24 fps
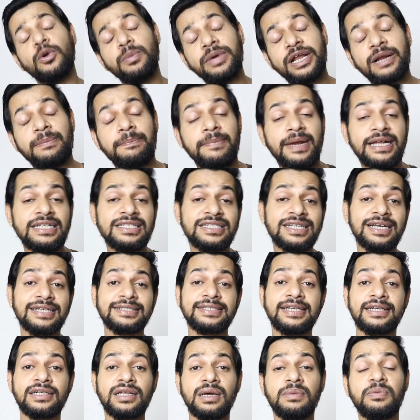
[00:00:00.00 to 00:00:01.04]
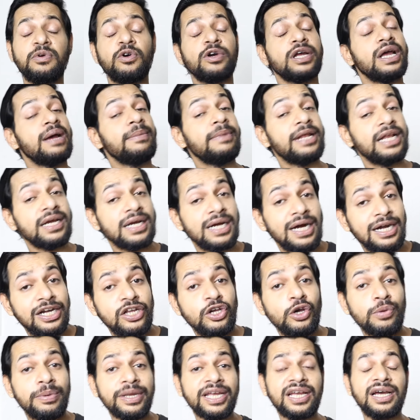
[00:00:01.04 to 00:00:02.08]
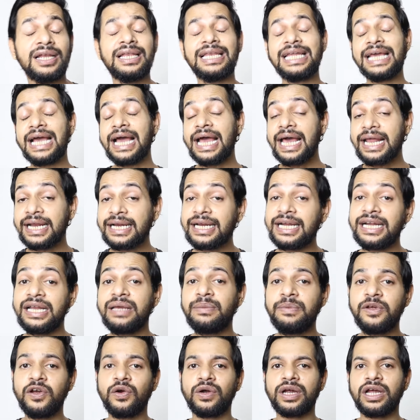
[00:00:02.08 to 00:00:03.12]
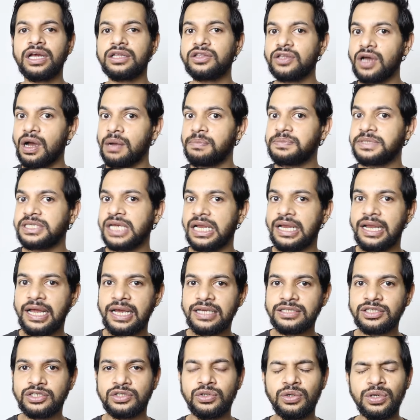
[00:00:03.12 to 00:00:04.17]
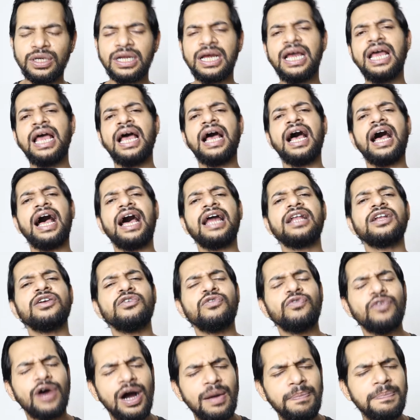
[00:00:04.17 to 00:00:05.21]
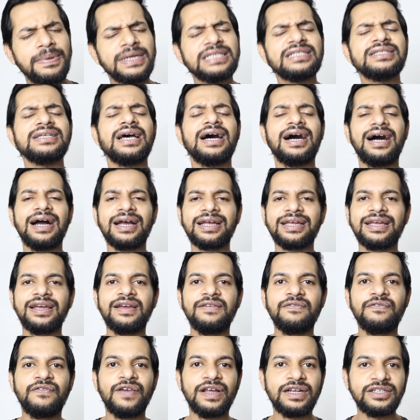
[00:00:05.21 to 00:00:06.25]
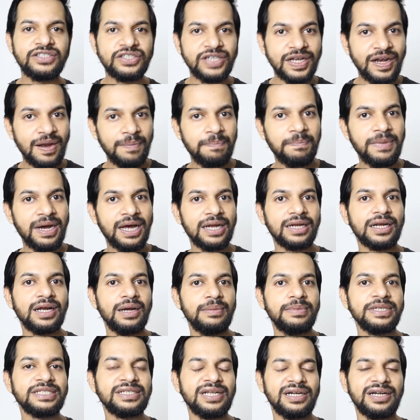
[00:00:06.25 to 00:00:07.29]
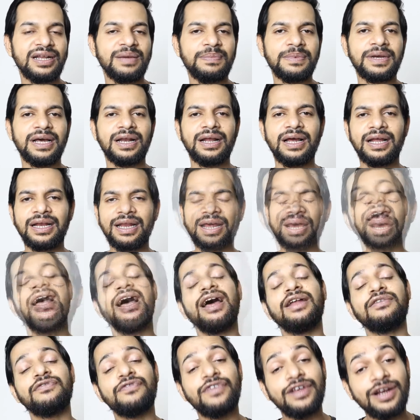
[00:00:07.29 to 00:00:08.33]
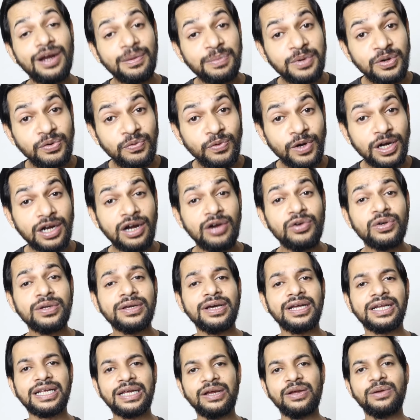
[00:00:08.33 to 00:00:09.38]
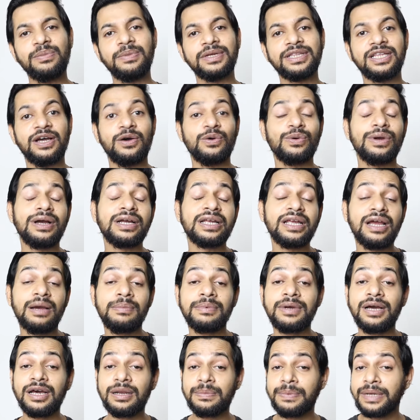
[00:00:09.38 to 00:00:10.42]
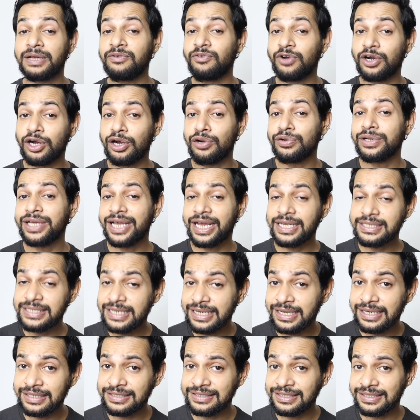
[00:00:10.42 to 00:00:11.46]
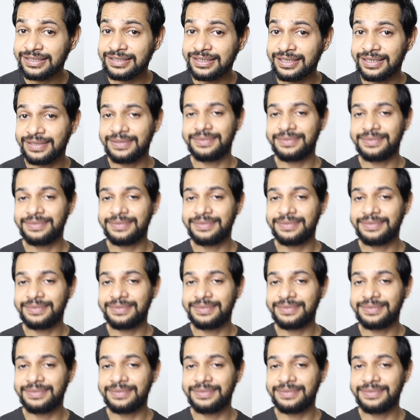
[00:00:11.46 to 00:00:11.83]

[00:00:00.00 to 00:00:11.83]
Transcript: है तो मेरे बेंच का सेटअप हो गया मैंने कार्डियो भी कर लिया एंड रेडी भी हो गया तो अब चलना है स्टोर एंड वापस आके फिर चिनअप बार का भी सेटअप कराना है एंड फिर आपको वर्कआउट करके भी बताऊंगा कि आप घर पे वर्कआउट कैसे कर सकते